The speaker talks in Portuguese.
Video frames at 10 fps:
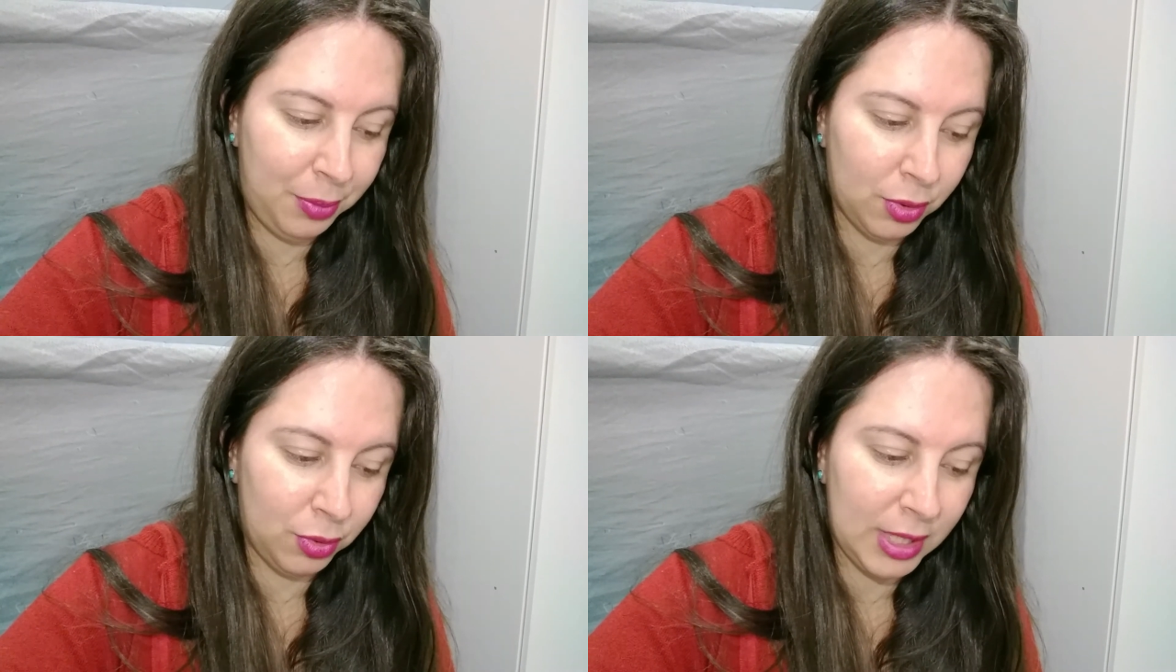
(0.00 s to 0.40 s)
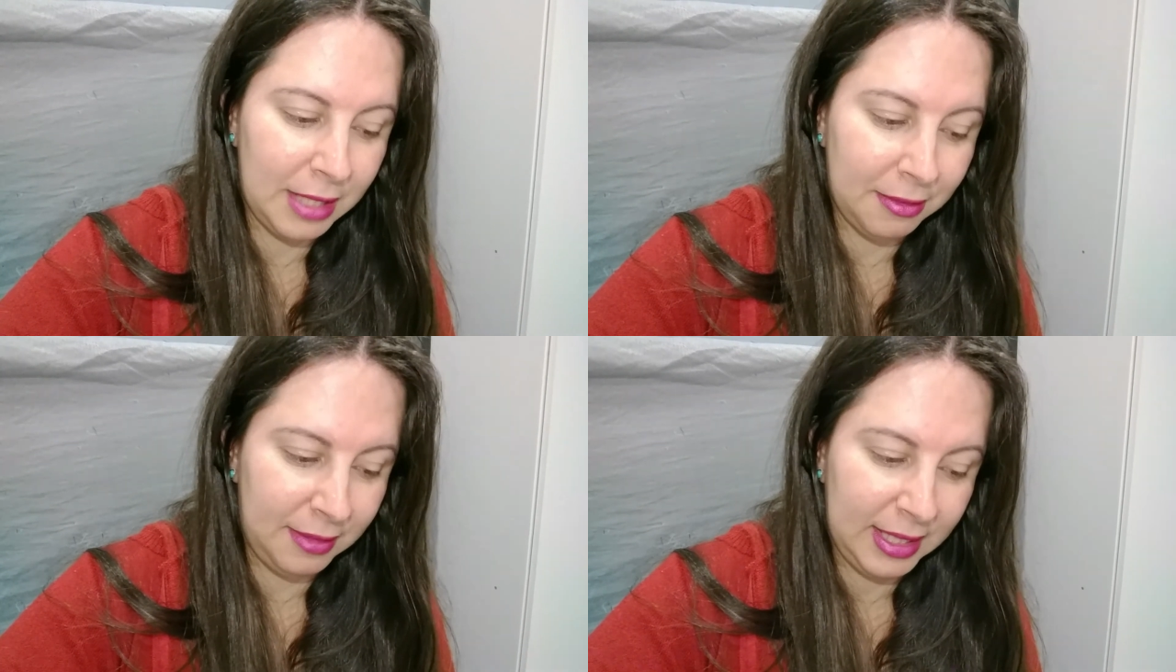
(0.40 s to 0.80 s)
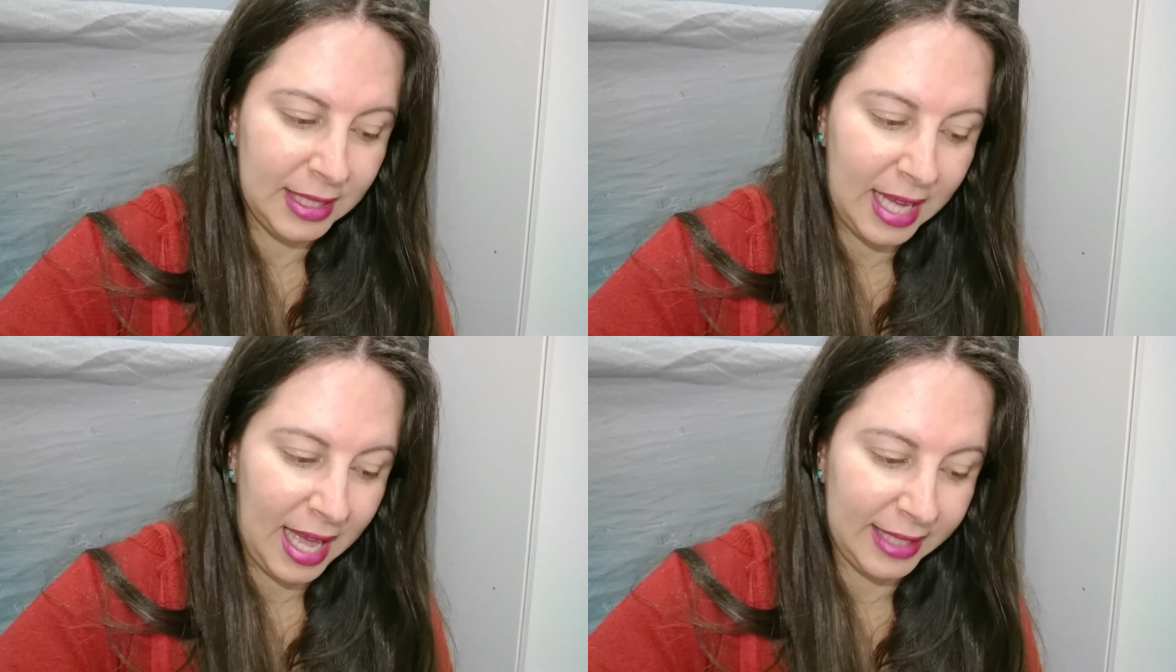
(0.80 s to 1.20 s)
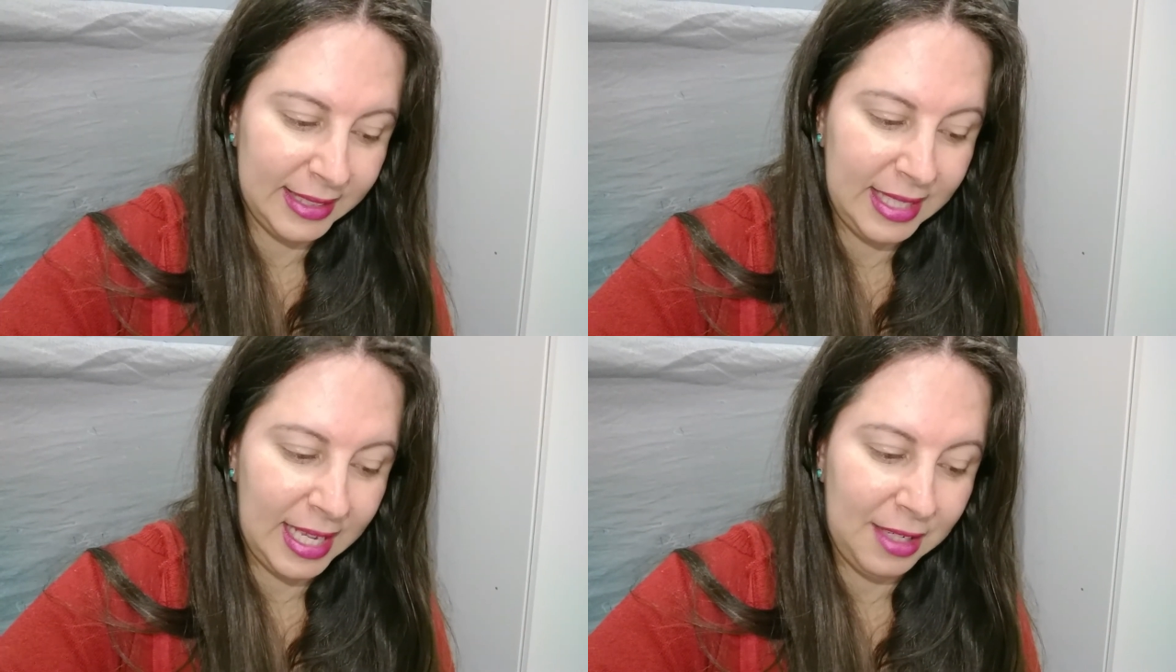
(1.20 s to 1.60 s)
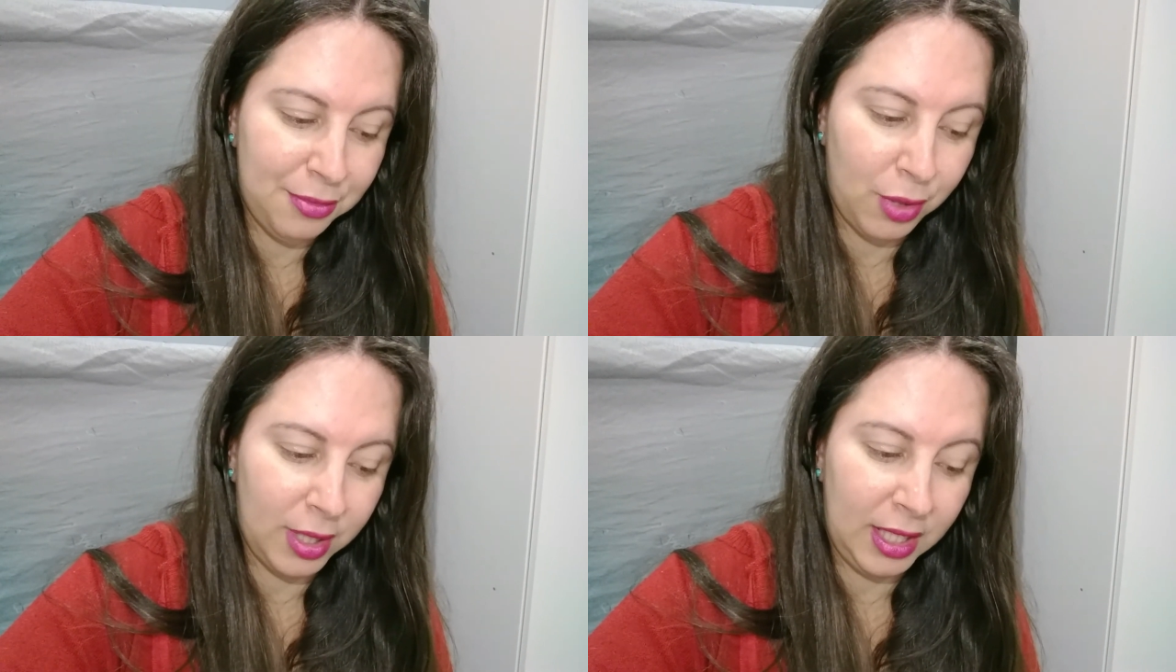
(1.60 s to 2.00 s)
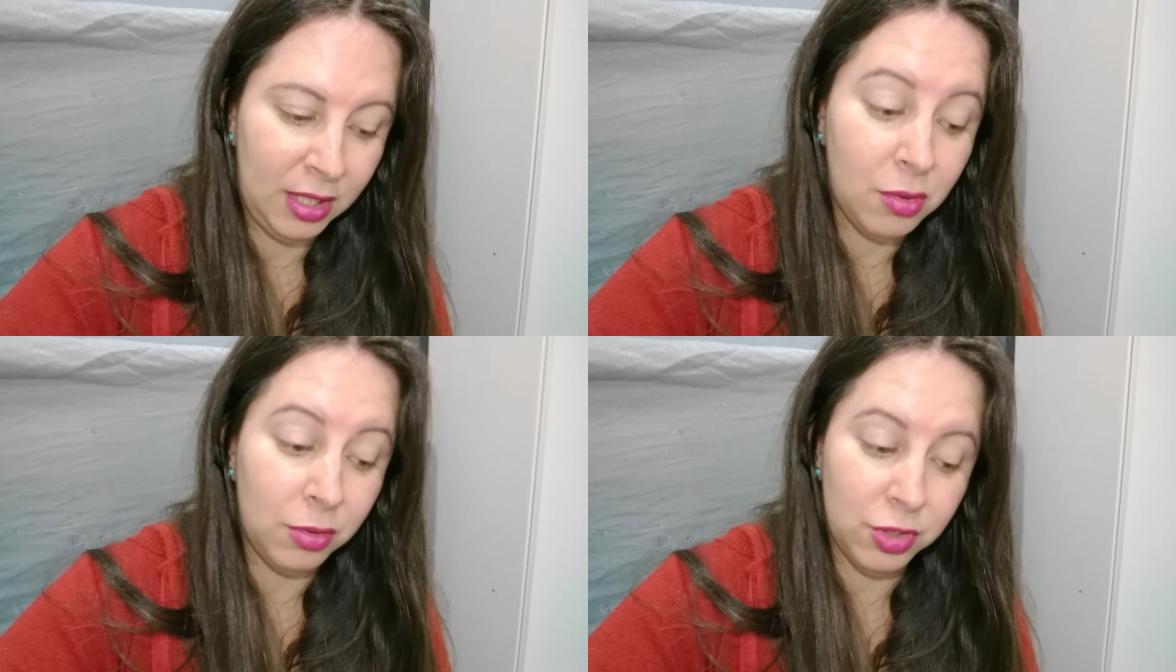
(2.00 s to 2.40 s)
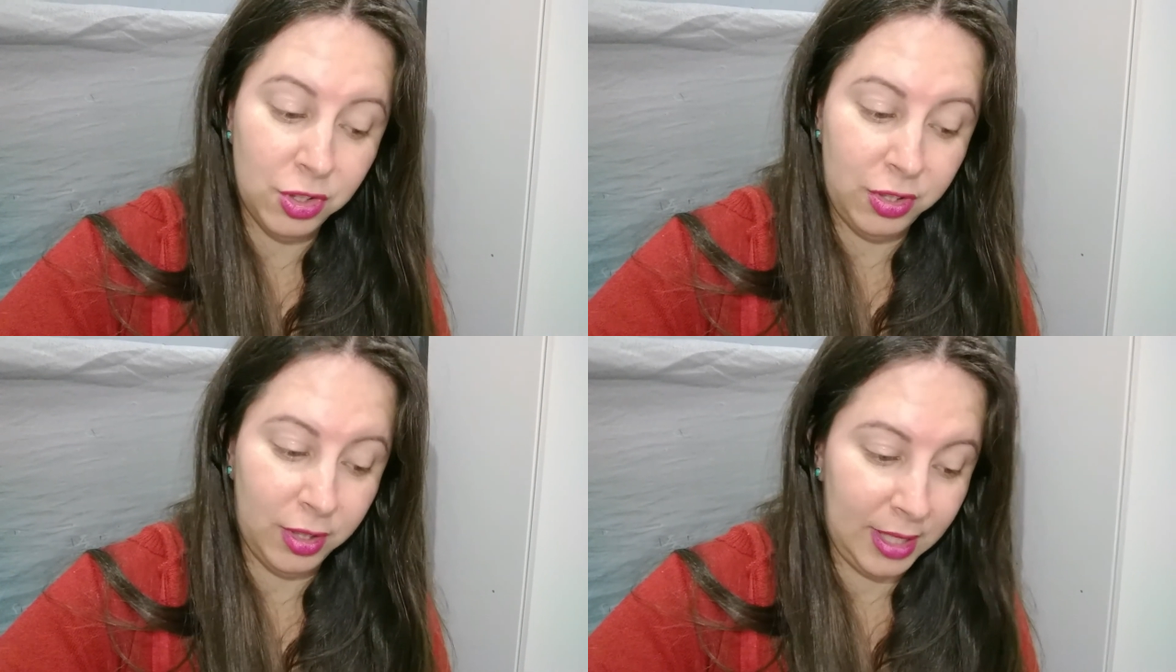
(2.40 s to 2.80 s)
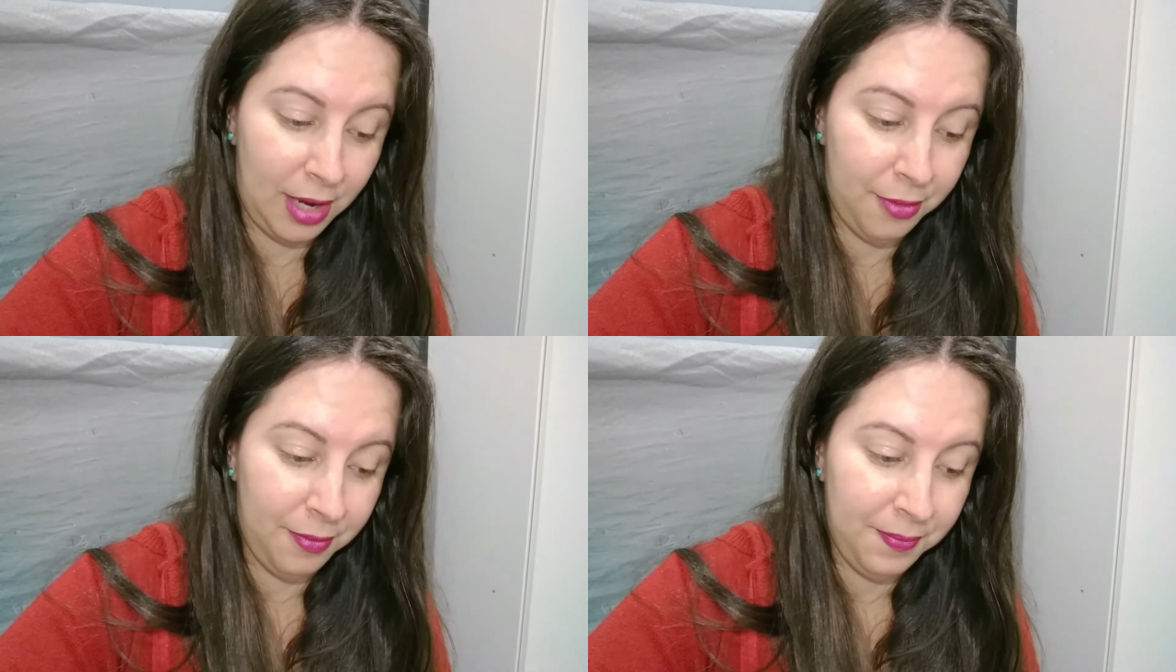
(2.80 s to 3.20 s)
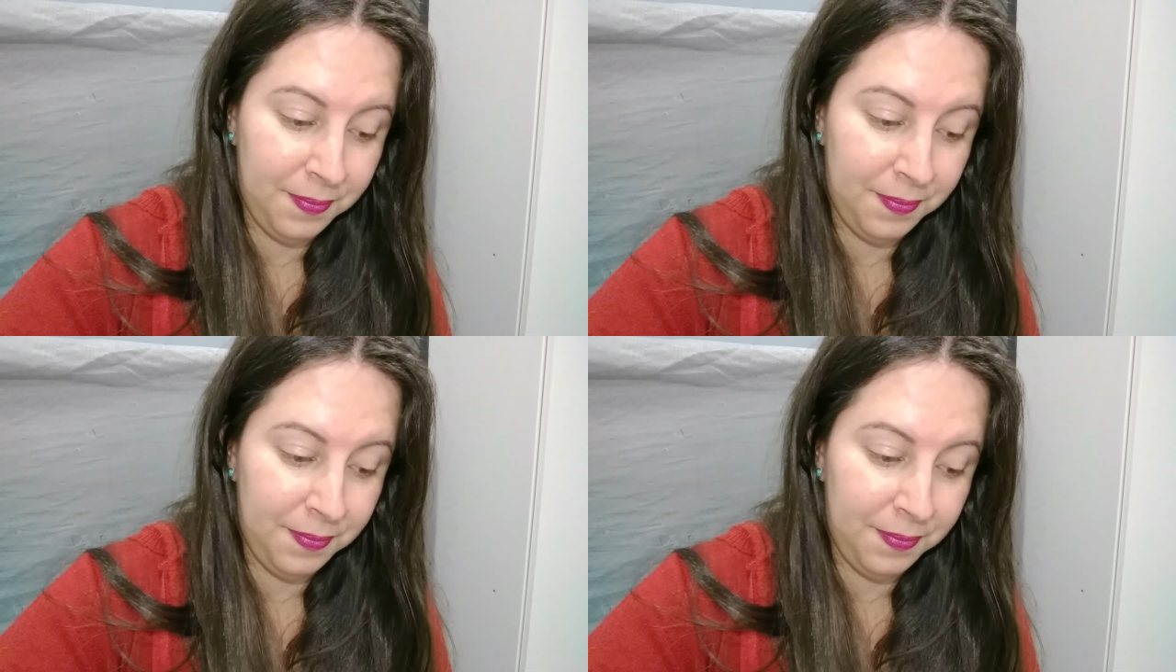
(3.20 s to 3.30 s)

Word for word: por toda a vida é se ele for incondicional.